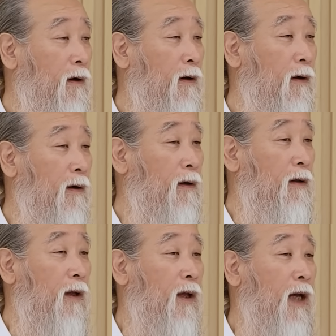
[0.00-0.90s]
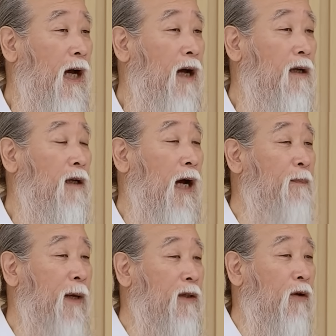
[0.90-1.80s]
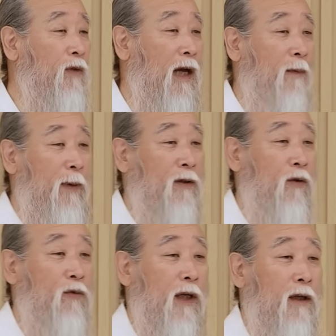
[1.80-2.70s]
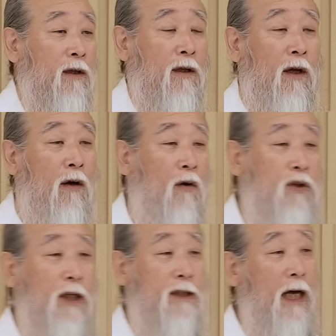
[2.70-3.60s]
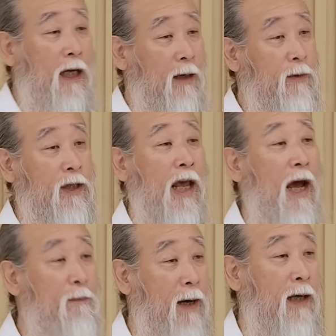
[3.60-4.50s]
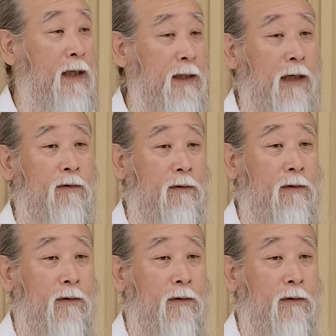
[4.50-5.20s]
어, 예, 아빠한테 온나 아빠한테 온나 이래. 어째 사람이 개아빠가 되냐고.